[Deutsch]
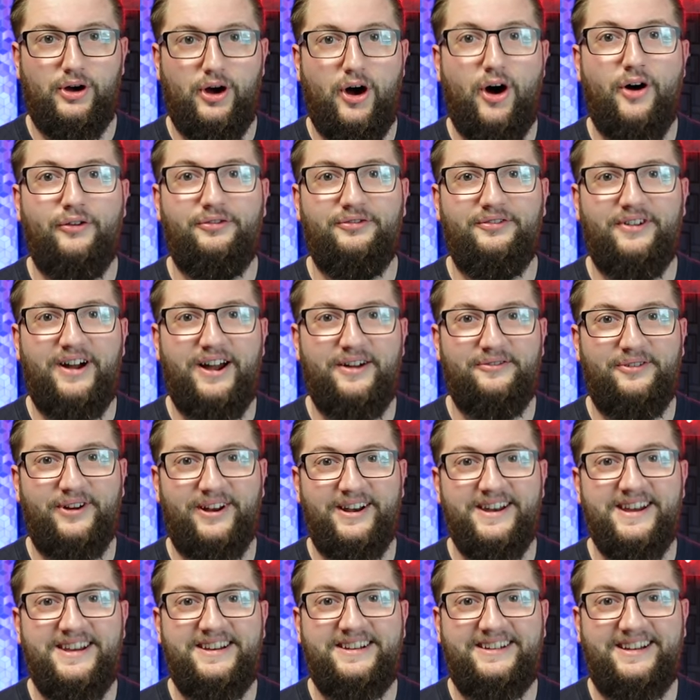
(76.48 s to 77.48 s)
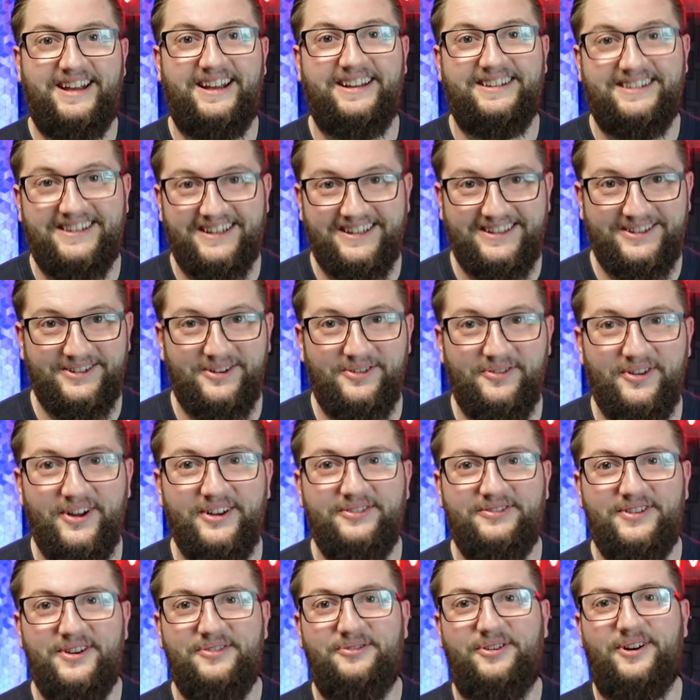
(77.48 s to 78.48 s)
hoffen wir einfach nicht, dass das so
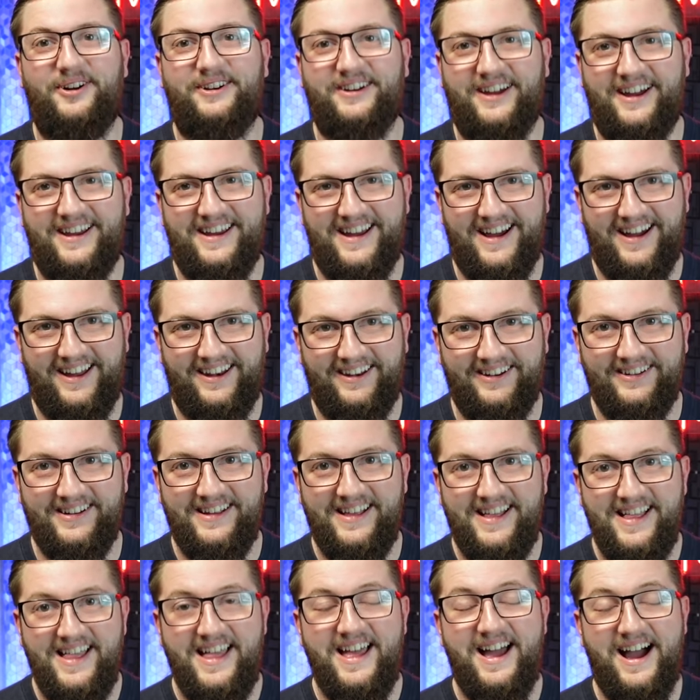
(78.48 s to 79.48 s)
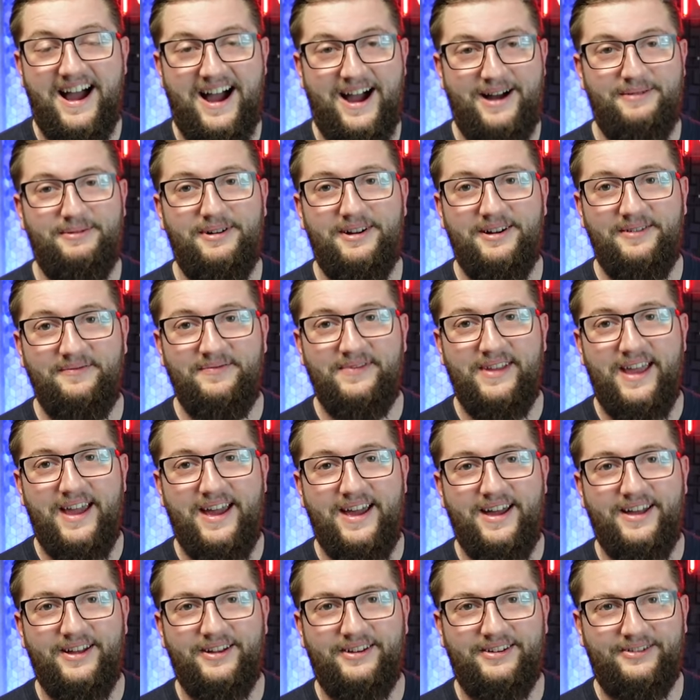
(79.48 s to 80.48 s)
wird wie vor drei Jahren. Aber
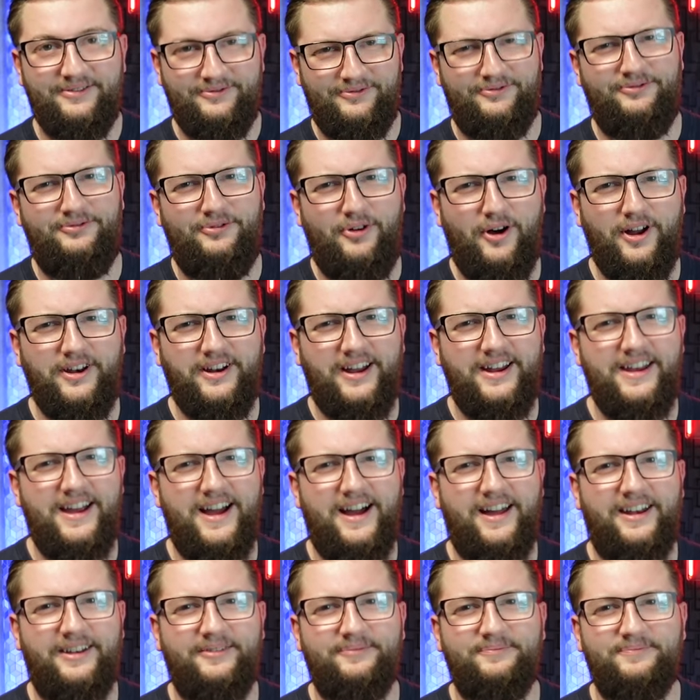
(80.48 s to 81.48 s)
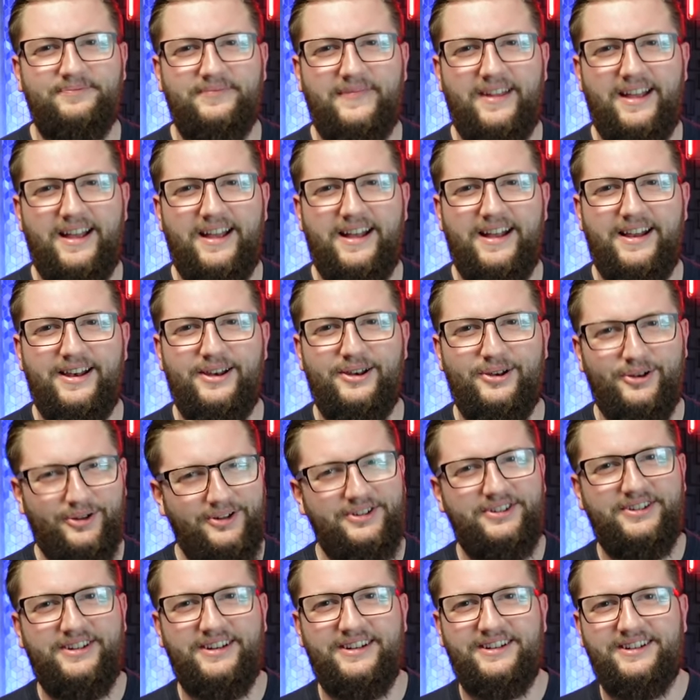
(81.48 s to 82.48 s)
vor drei Jahren,
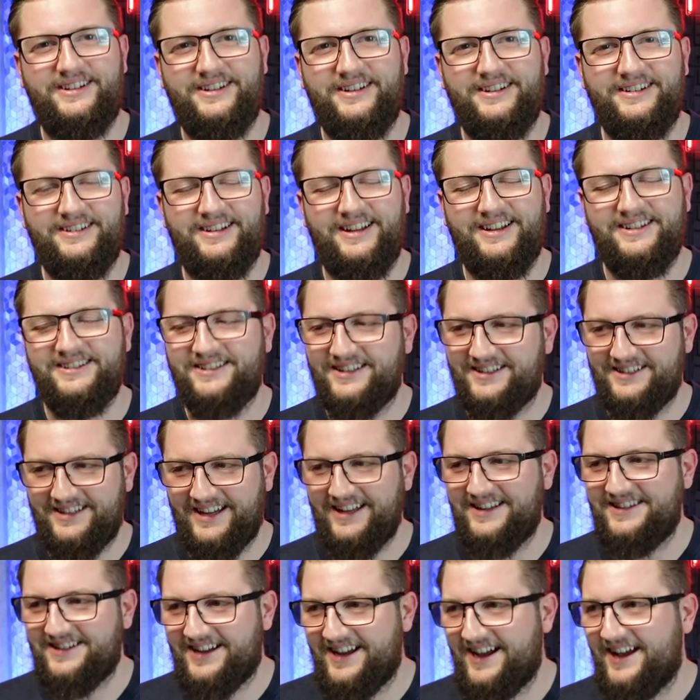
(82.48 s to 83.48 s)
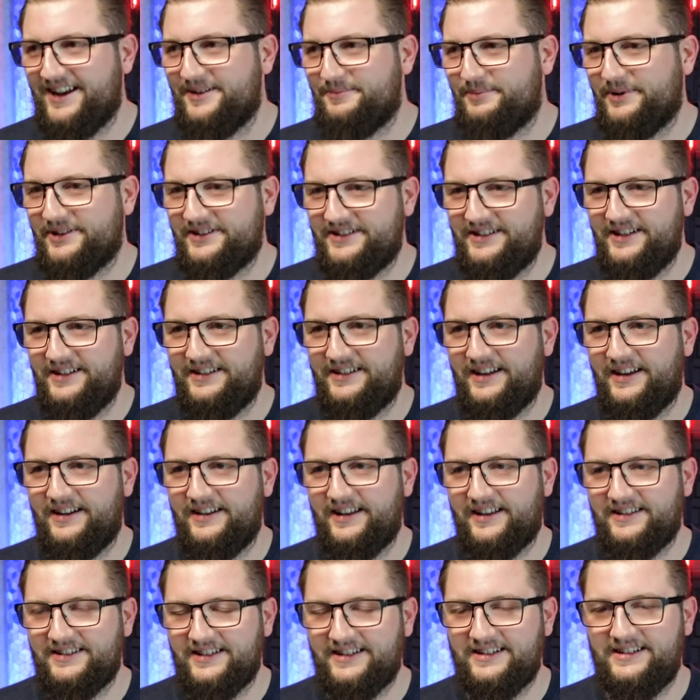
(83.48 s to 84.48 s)
lustig, dass das jetzt gerade passiert, denn
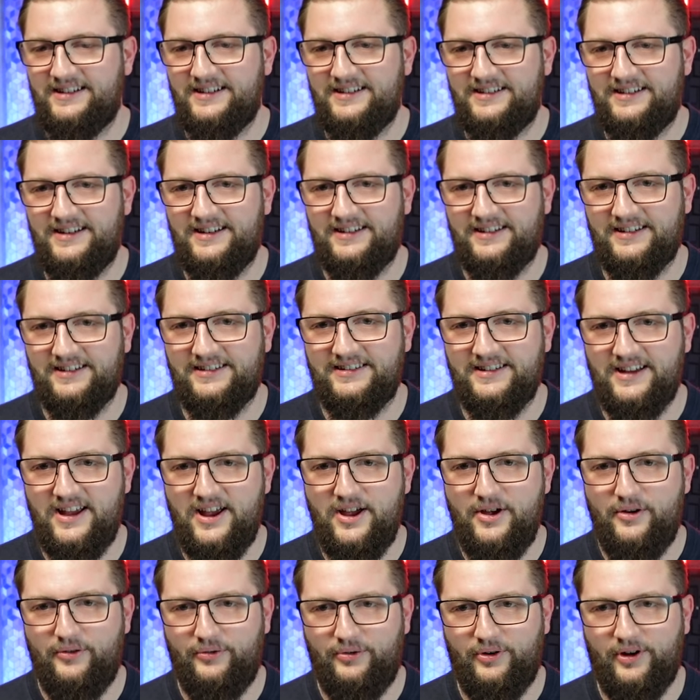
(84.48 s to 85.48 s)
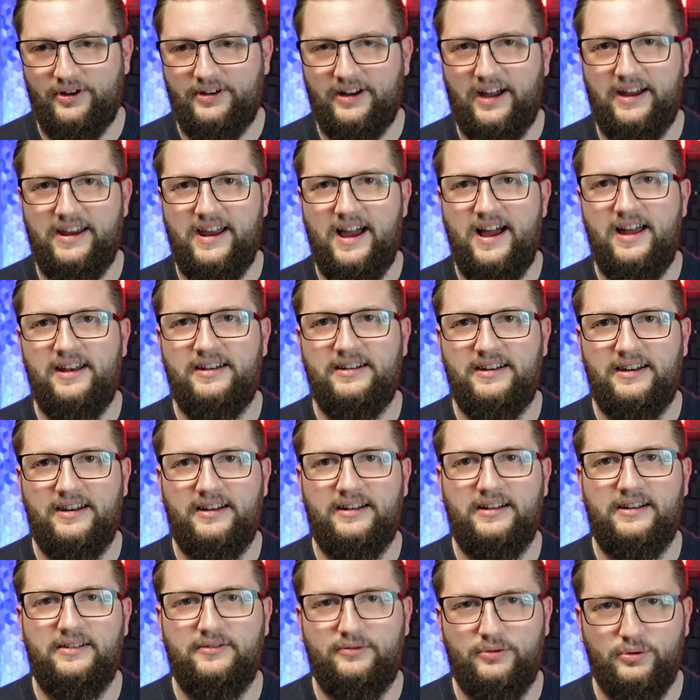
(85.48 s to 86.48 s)
tatsächlich dieses vor drei Jahren
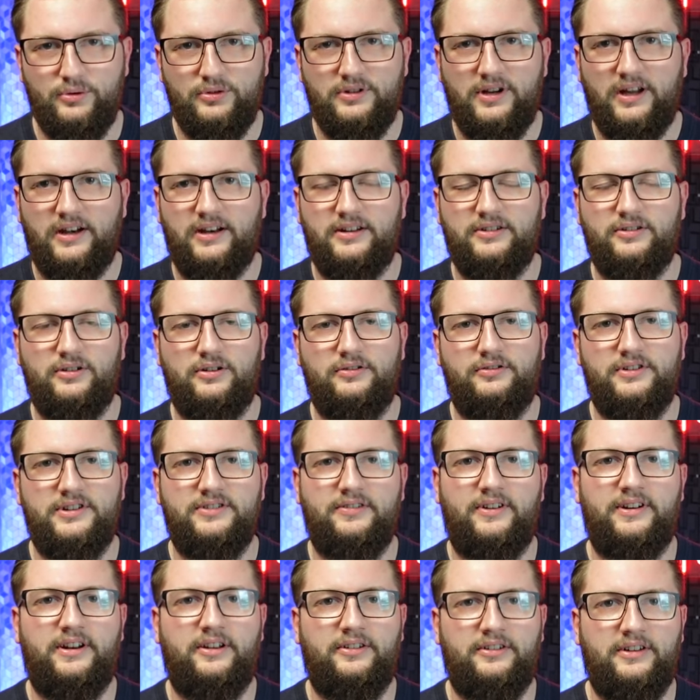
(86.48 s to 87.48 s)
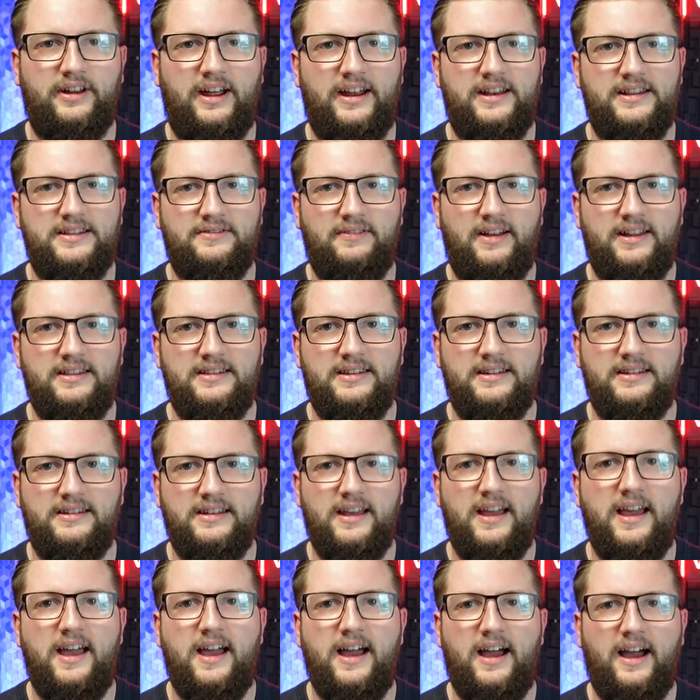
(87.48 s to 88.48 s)
Ding, Flutkatastrophe 2021,
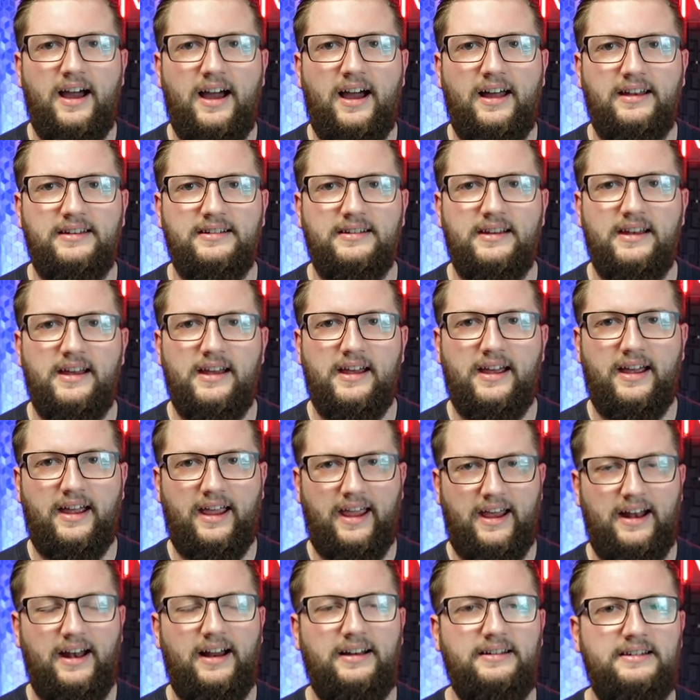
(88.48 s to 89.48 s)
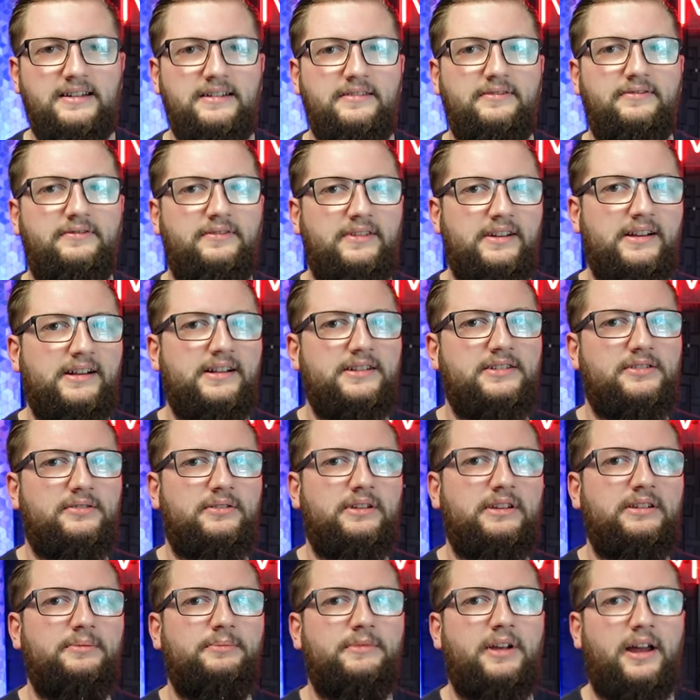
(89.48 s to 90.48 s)
hat relativ viel zu
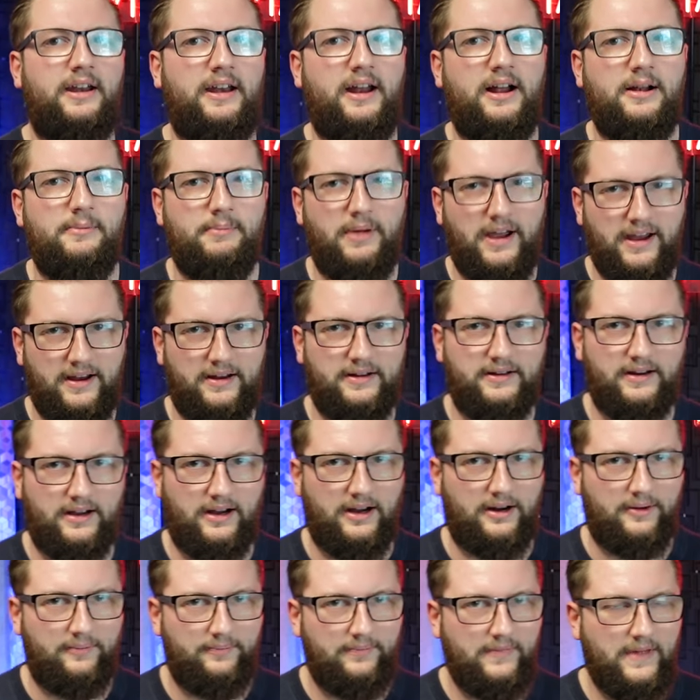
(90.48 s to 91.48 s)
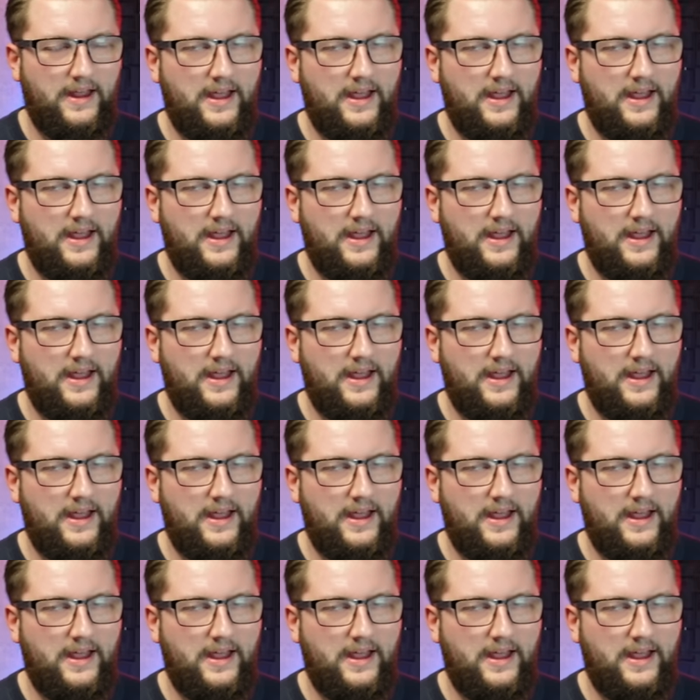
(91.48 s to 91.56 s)
diesem Kanal beigetragen.